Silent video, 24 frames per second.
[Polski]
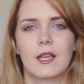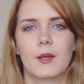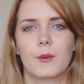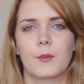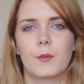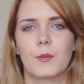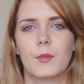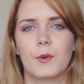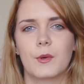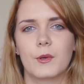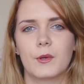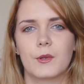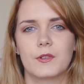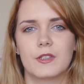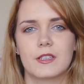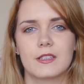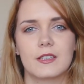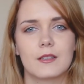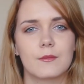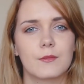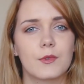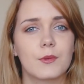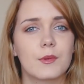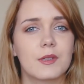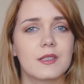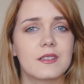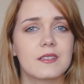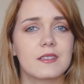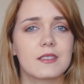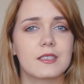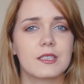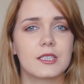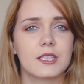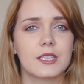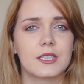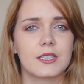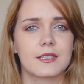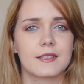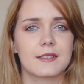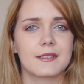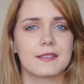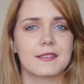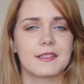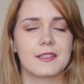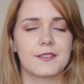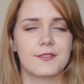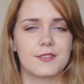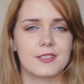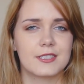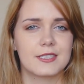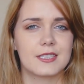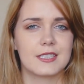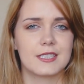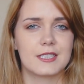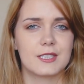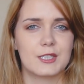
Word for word: Bo na ten moment nie widzę